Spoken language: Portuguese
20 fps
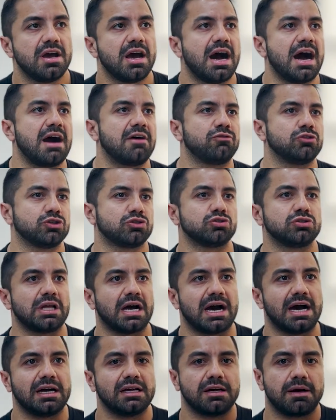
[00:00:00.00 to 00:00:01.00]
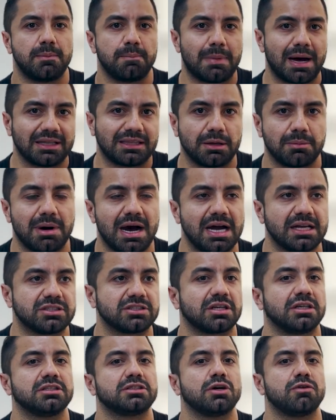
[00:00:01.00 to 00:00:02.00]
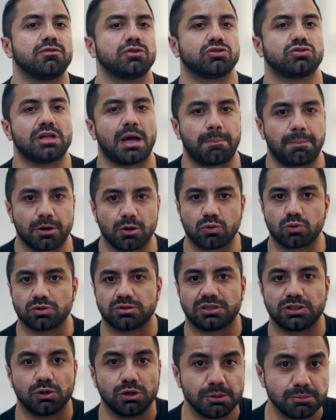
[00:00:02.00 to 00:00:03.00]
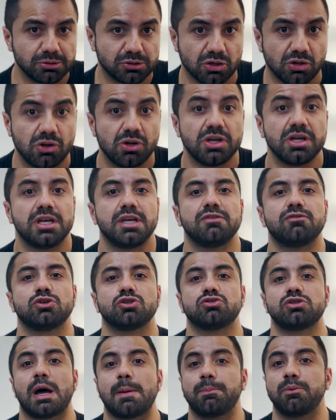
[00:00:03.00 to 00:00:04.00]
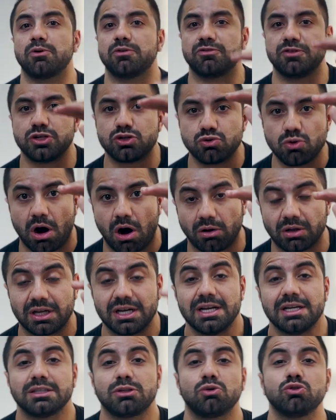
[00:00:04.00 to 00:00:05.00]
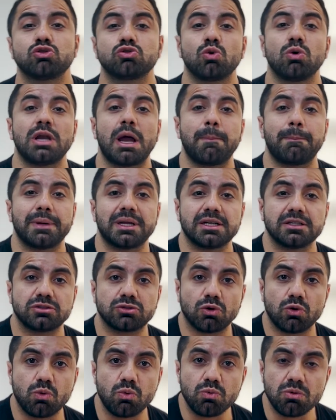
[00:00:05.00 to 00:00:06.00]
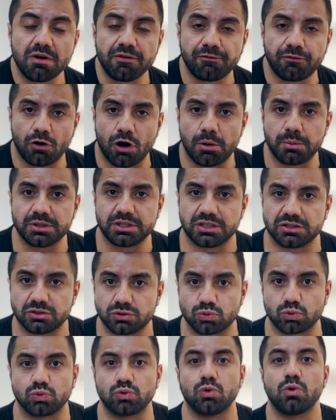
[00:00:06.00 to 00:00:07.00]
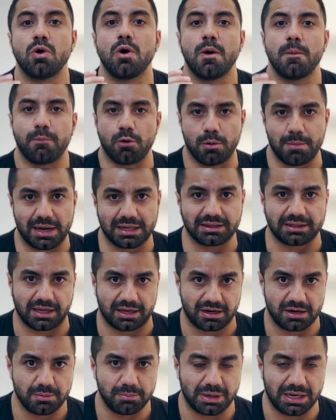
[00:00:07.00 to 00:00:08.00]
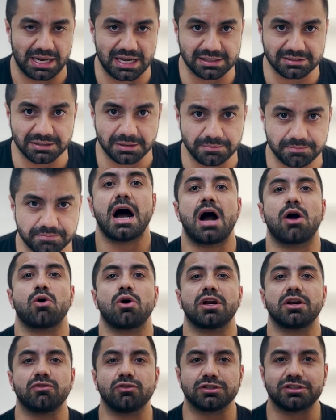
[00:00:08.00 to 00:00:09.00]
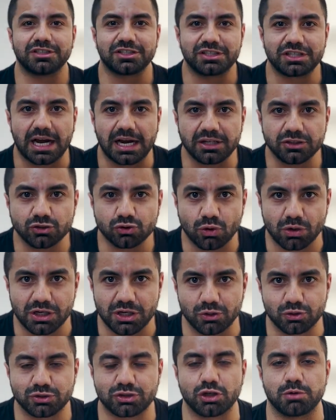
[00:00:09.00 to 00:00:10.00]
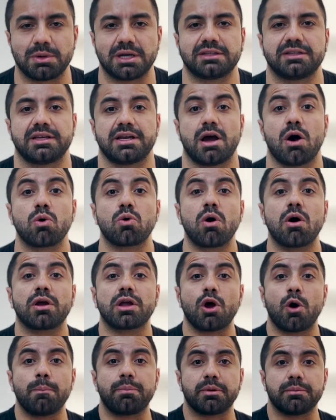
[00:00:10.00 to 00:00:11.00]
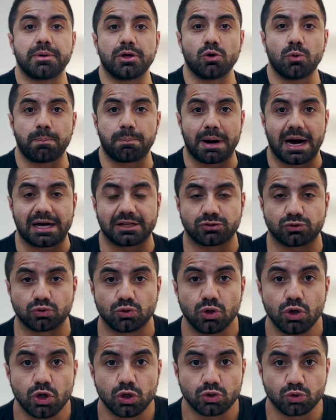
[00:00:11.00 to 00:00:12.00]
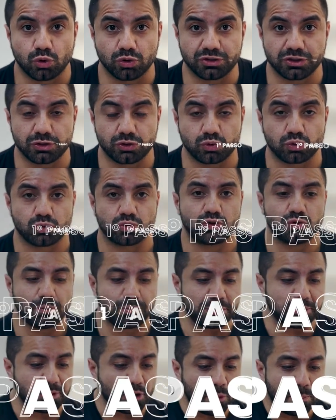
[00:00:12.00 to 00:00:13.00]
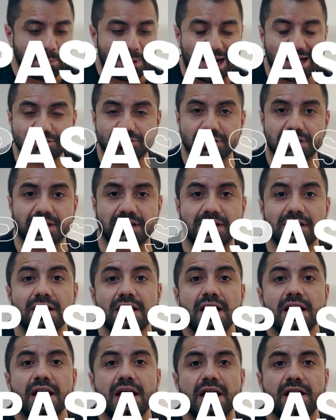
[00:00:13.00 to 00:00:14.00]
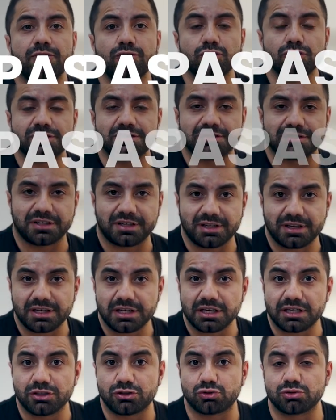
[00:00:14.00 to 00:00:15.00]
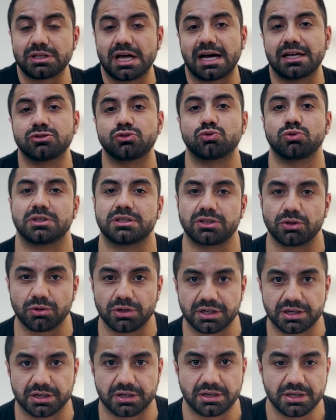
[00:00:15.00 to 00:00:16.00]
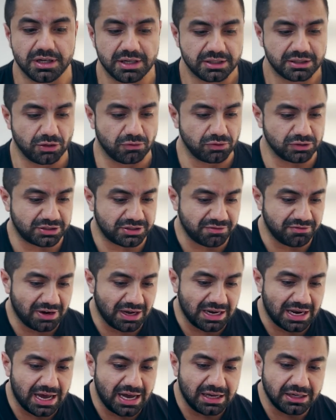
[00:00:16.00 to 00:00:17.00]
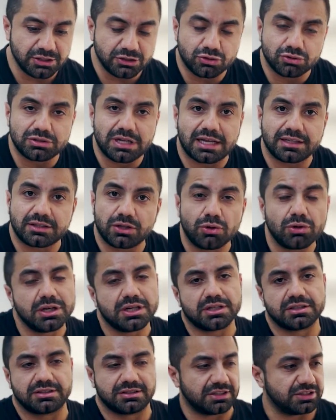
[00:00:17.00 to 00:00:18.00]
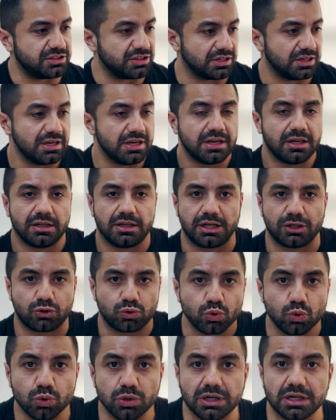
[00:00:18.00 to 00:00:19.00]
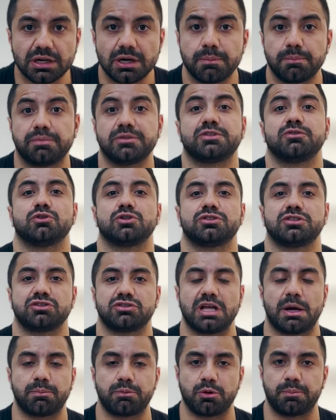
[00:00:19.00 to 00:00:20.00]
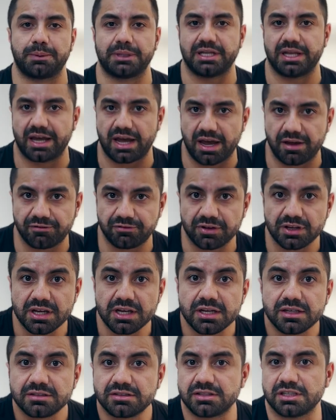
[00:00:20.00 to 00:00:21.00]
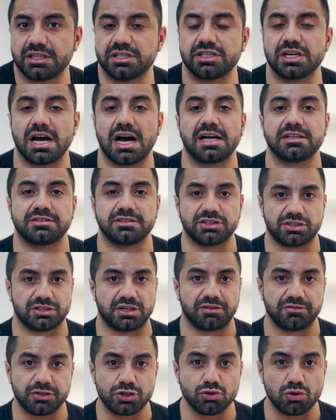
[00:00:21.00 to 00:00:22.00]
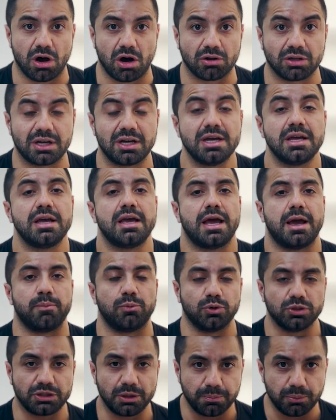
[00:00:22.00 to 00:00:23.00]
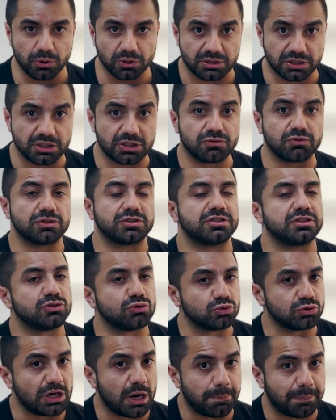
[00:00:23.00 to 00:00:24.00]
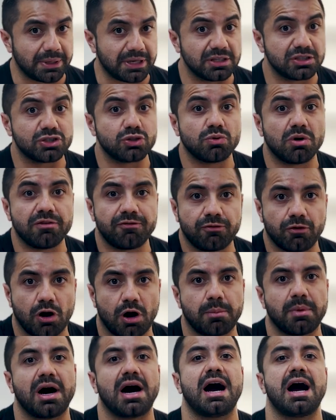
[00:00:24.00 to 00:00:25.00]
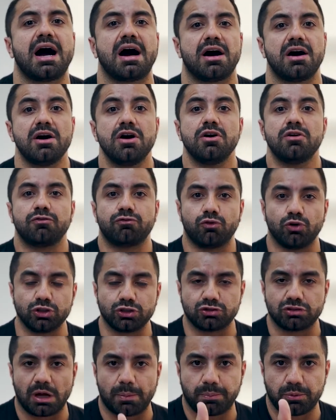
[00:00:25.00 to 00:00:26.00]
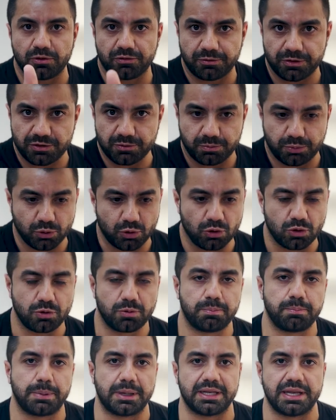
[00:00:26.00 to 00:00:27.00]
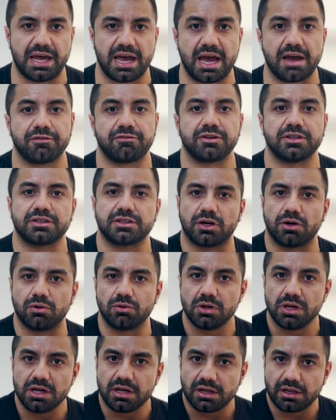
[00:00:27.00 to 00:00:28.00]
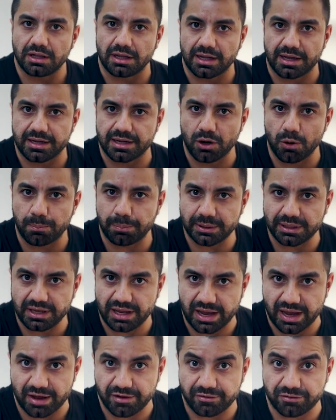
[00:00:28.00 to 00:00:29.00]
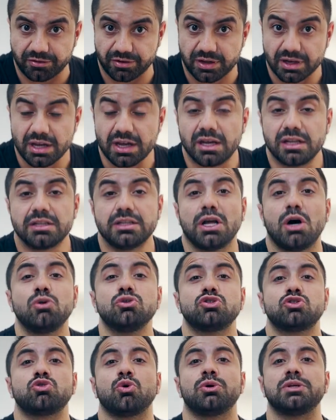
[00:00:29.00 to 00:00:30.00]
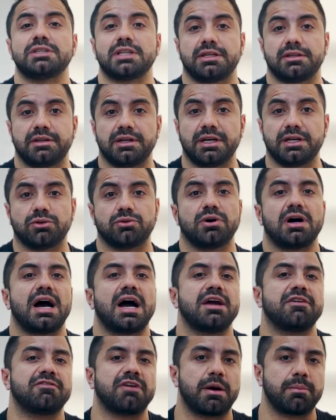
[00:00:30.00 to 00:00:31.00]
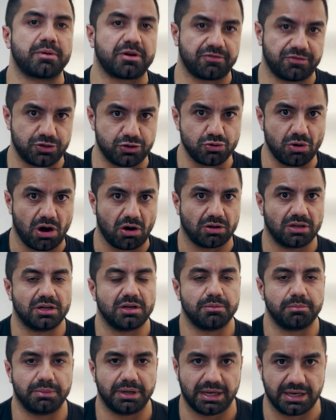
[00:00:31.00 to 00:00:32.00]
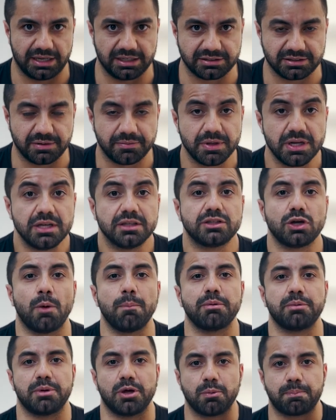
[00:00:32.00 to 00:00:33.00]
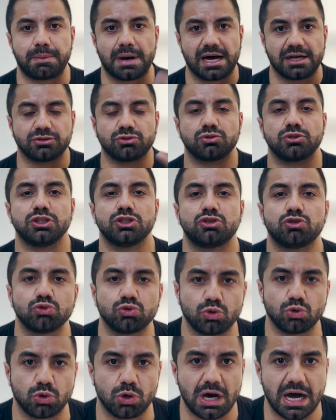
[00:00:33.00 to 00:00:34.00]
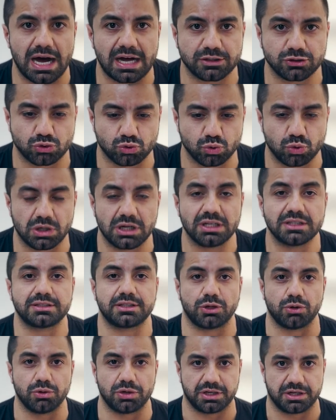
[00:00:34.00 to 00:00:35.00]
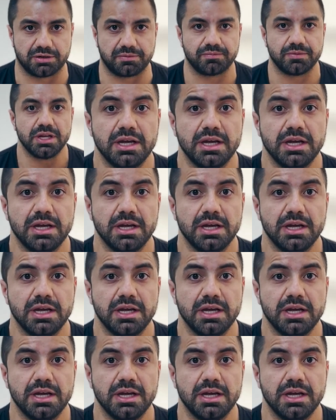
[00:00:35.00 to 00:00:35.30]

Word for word: Ah, vou estudar matemática, então vou estudar pelo cursinho Y e vou estudar por vídeo aula. Então escolha apenas uma forma de estudo por matéria, beleza? Agora que você já escolheu o seu material, qual que é o primeiro passo nos estudos? O primeiro passo aqui é você estudar a sua teoria. Então você vai lá estudar a teoria, seja leitura, se você estudar por PDF, seja assistindo a videoaula. É muito importante que você estude apenas de uma forma. Ah, vou estudar por, por PDF, então leia o PDF. Não estou entendendo, aí vai para a videoaula, beleza? Então, o primeiro passo, estudou a sua teoria.